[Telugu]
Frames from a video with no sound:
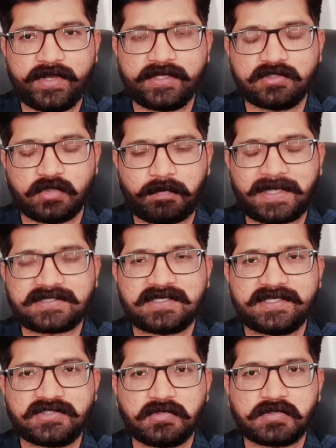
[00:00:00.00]
ఓటింగ్ చూ
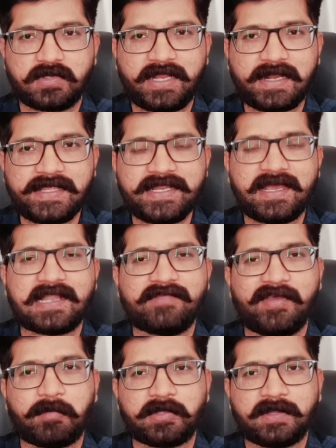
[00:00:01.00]
పర్సంటేజ్ చూసుకునే క్లియర్గా
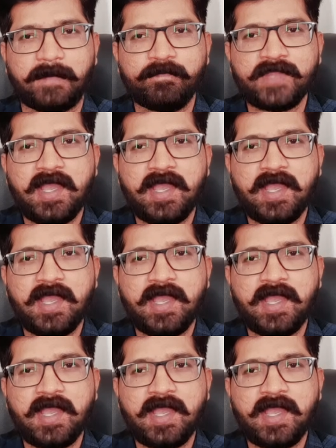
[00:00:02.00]
అర్థమైపోతుంది